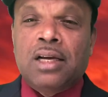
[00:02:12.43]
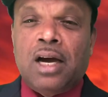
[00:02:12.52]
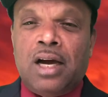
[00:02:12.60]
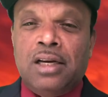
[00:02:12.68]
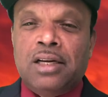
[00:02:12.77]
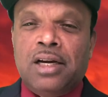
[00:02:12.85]

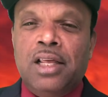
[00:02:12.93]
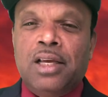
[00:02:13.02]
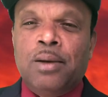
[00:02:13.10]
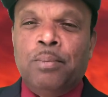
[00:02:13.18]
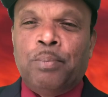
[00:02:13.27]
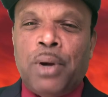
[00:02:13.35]

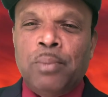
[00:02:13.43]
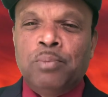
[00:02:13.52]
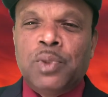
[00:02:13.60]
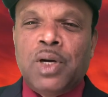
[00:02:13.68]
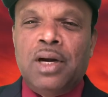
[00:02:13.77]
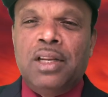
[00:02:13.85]
காற்றடிக்கும்
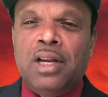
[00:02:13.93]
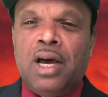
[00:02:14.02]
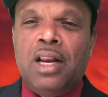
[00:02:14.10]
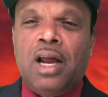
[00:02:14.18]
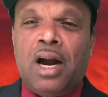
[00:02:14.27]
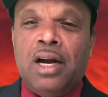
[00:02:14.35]

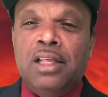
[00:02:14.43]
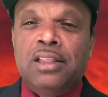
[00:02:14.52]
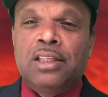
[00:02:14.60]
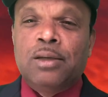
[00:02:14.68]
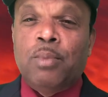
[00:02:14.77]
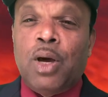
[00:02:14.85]
பம்ப்களினால்
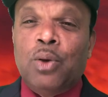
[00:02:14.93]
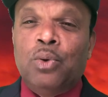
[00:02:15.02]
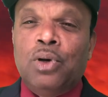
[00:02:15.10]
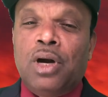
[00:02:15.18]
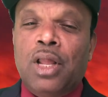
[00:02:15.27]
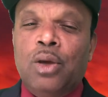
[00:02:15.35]
அடித்து
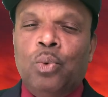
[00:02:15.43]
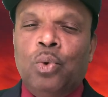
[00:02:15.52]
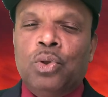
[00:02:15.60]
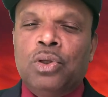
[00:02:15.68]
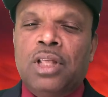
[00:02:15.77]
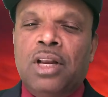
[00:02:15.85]
பலூன்களை
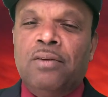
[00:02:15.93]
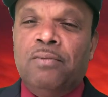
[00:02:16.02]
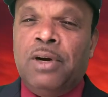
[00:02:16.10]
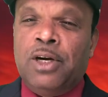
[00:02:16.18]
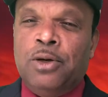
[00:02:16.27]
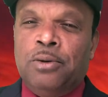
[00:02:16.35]
ஊதுதல்
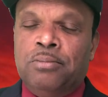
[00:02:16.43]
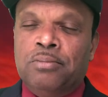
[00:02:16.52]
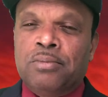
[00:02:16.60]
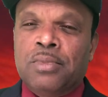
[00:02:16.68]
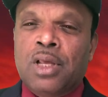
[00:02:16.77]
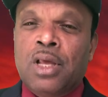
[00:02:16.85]
வேண்டும்
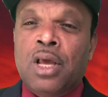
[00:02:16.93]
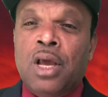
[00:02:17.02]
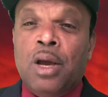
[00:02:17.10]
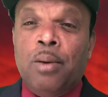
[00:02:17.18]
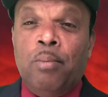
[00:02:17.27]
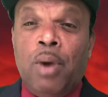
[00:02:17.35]

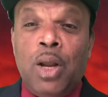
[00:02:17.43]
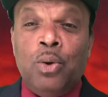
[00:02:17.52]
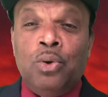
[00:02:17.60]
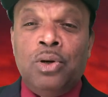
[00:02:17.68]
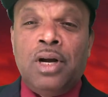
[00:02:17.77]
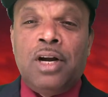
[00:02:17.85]

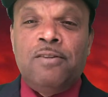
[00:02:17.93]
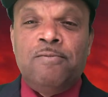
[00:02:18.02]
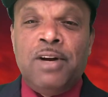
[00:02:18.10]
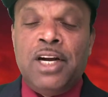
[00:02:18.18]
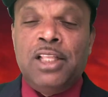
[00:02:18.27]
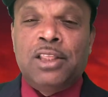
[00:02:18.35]
பலூன்கள்
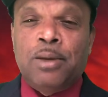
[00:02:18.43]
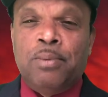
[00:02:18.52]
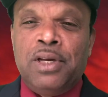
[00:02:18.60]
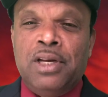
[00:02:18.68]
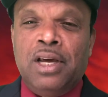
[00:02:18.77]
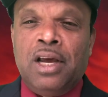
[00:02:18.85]
வெடித்த
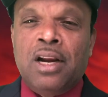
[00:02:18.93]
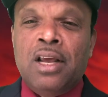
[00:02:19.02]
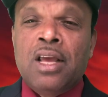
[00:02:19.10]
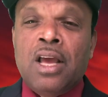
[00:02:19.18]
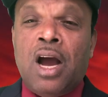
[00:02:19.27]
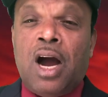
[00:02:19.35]
பின்னர்
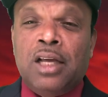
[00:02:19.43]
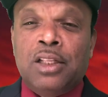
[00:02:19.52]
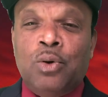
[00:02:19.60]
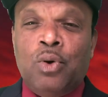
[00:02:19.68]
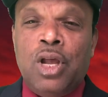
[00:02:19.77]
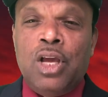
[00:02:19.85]

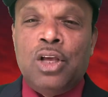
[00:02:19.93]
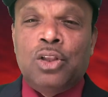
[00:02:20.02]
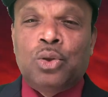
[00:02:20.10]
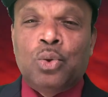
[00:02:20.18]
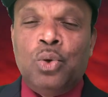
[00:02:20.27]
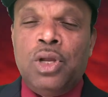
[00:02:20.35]
அதனுடைய
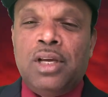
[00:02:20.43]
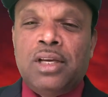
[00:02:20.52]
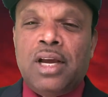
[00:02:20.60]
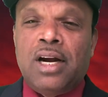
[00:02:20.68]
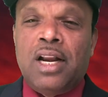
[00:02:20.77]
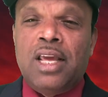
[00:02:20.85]

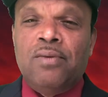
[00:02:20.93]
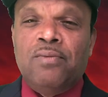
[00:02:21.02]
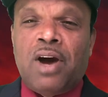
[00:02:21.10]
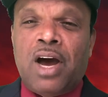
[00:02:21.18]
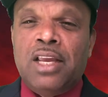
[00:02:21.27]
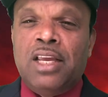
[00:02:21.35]
துணிக்கைகளை
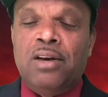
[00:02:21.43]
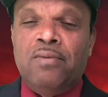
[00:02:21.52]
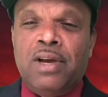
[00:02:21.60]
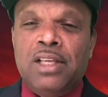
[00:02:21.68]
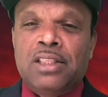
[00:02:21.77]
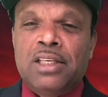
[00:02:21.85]
வாயில்
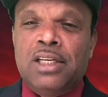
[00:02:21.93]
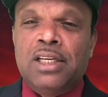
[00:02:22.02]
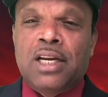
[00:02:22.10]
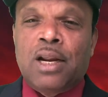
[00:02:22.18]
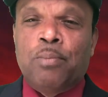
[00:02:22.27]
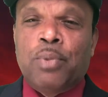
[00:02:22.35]
வைத்து
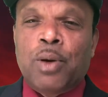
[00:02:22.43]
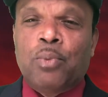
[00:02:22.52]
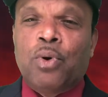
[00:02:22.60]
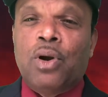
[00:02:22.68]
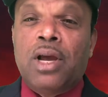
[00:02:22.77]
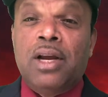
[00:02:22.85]
இறப்பர்
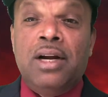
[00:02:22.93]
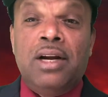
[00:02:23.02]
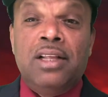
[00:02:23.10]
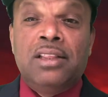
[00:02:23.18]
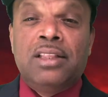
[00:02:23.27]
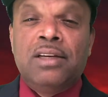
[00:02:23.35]
போல
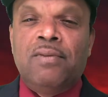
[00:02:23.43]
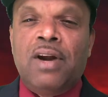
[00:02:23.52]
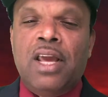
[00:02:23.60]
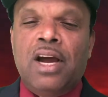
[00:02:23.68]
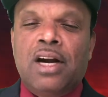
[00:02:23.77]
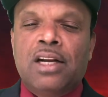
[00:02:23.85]
இழுத்து
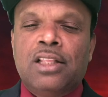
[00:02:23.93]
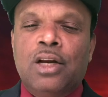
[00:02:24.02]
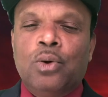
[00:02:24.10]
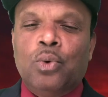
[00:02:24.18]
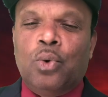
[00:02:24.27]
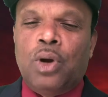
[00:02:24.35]

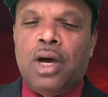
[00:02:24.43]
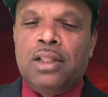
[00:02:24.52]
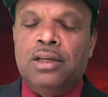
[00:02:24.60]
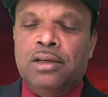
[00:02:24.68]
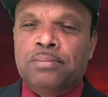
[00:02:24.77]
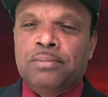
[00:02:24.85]
விளையாடுதல் கூடாது